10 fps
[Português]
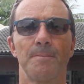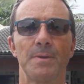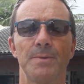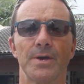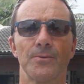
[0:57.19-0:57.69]

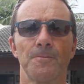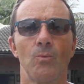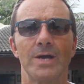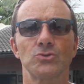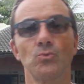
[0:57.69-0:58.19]
Primeiro,
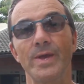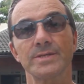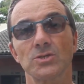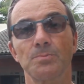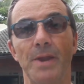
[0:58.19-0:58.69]
com as
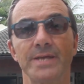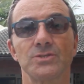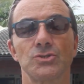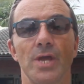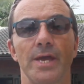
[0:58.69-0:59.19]
doenças
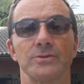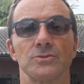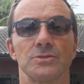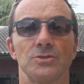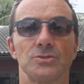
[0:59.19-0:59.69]

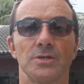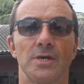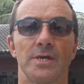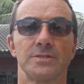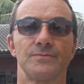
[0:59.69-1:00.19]
pré-existentes, ou seja,
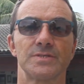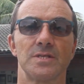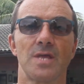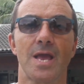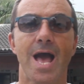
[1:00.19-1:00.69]
se
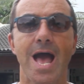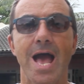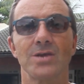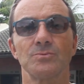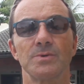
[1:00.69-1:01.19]
você tem
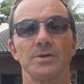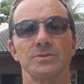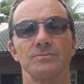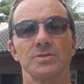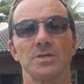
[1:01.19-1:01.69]
asma,
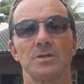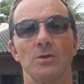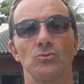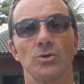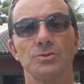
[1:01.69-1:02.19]
se você
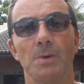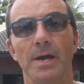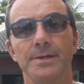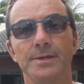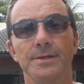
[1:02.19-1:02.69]
tem dor de
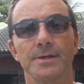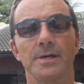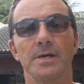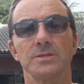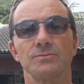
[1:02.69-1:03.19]

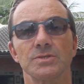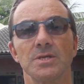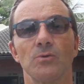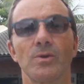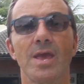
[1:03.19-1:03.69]
barriga, se
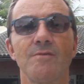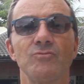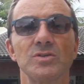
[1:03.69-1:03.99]
você, o que, que